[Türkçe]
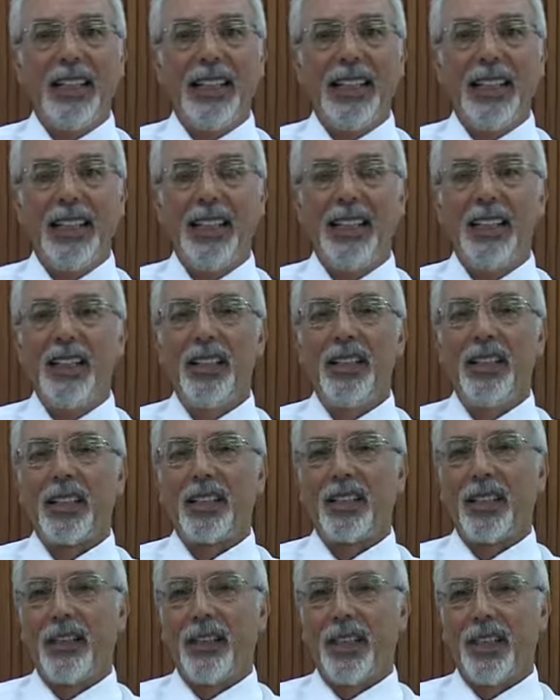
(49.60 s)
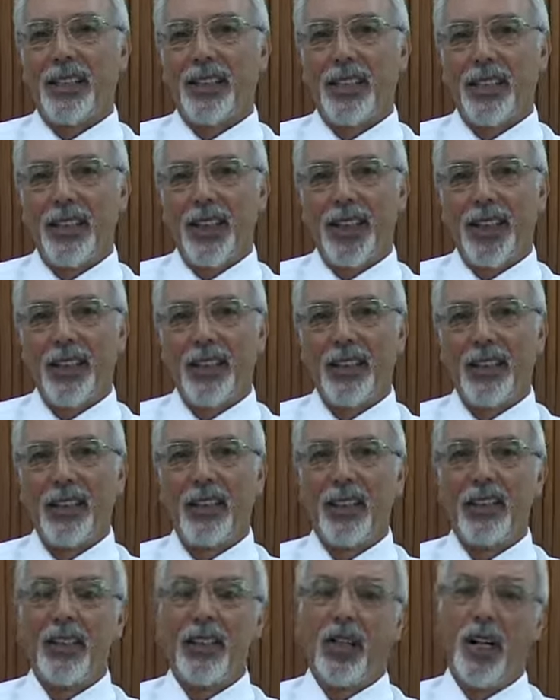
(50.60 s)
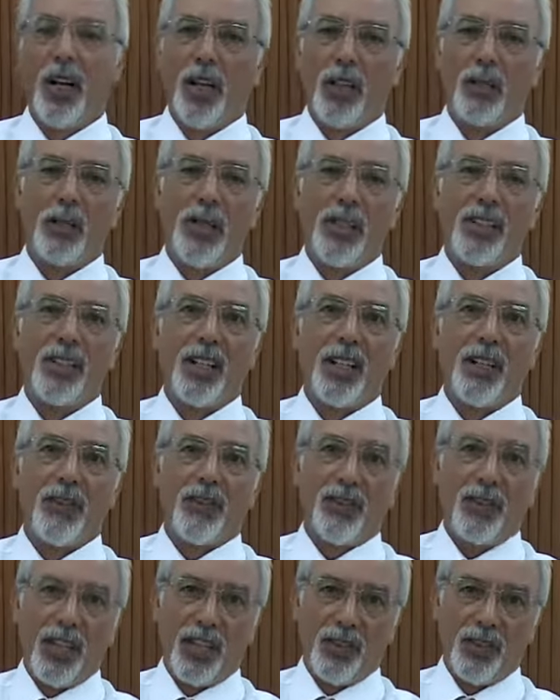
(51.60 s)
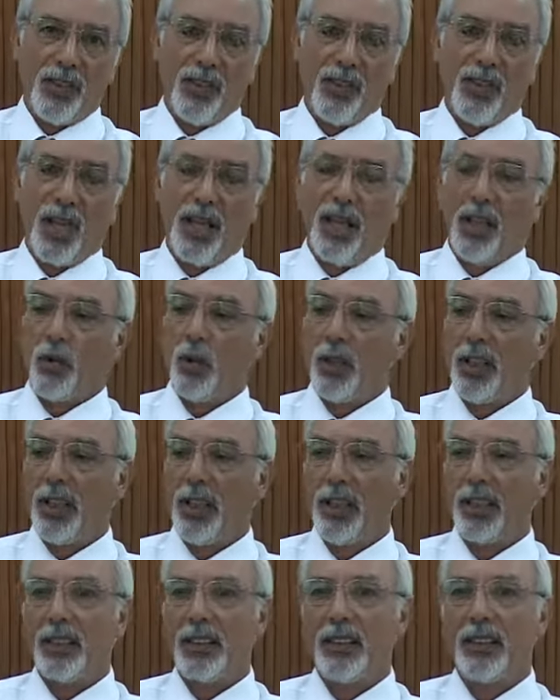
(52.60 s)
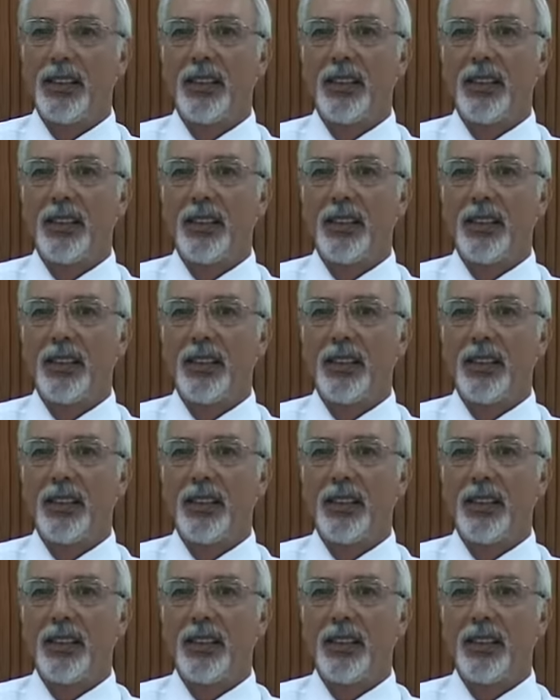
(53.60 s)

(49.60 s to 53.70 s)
İngilizce seviyesiyle Almanca, Fransızca ek olarak